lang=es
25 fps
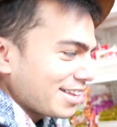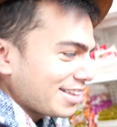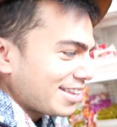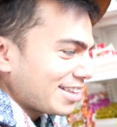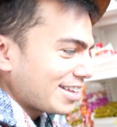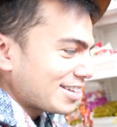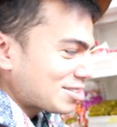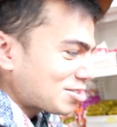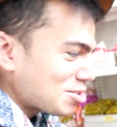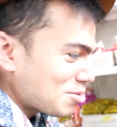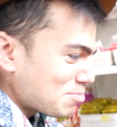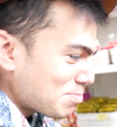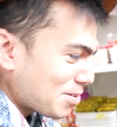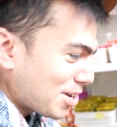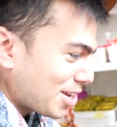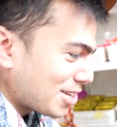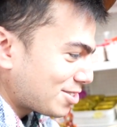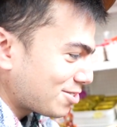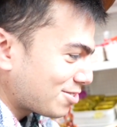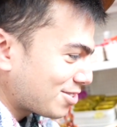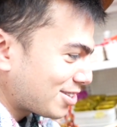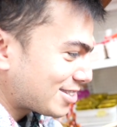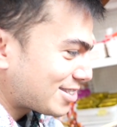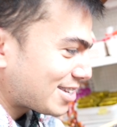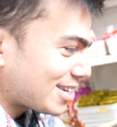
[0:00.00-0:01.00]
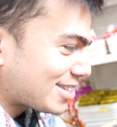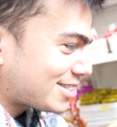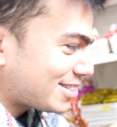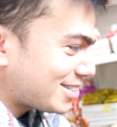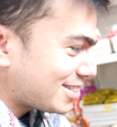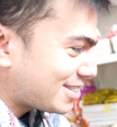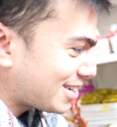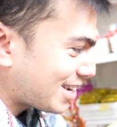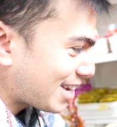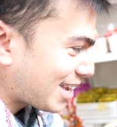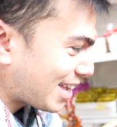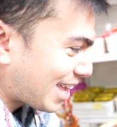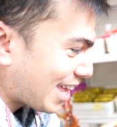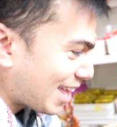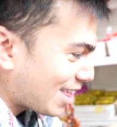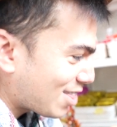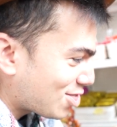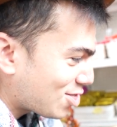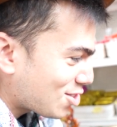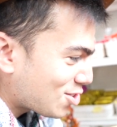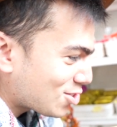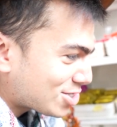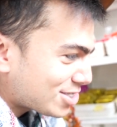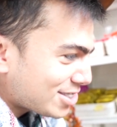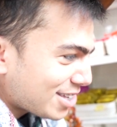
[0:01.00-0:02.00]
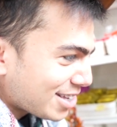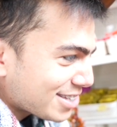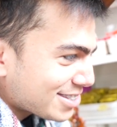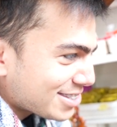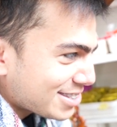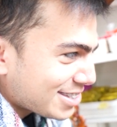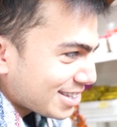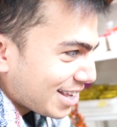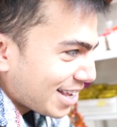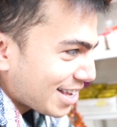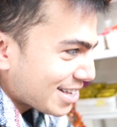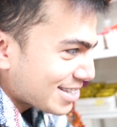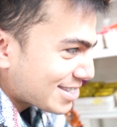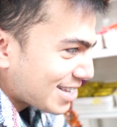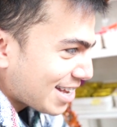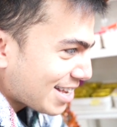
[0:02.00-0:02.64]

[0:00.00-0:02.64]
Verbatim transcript: Y esto parece una salchicha que no sé si es